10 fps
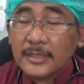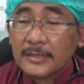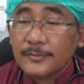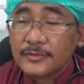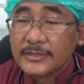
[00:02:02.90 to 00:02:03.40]

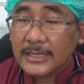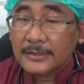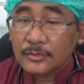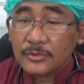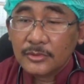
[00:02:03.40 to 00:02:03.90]
Kemudian
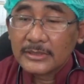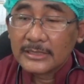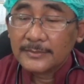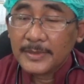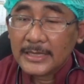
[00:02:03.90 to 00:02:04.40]
untuk
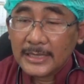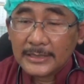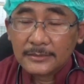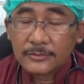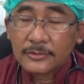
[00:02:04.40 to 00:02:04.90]

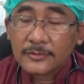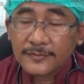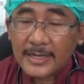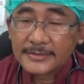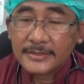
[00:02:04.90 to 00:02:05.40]
kekebalan, untuk
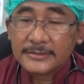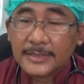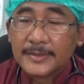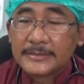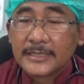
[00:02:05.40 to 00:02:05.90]
vaksin
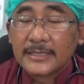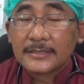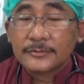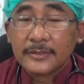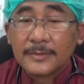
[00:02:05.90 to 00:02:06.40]
sampai
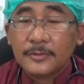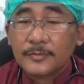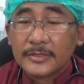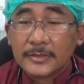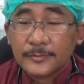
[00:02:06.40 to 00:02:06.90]
sekarang juga
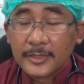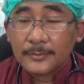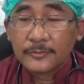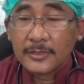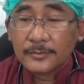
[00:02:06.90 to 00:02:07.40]
belum ditemukan.
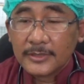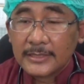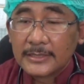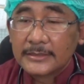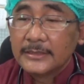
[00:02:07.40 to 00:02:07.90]
Mudah-mudahan
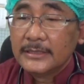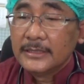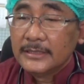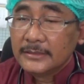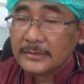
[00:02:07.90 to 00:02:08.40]
nanti
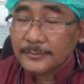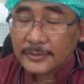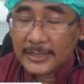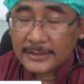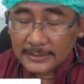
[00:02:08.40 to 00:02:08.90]

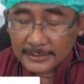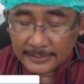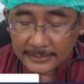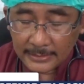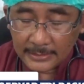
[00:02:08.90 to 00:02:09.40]
ditemukan
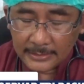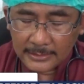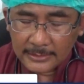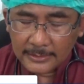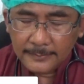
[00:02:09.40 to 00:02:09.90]

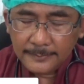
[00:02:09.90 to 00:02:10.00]
uh,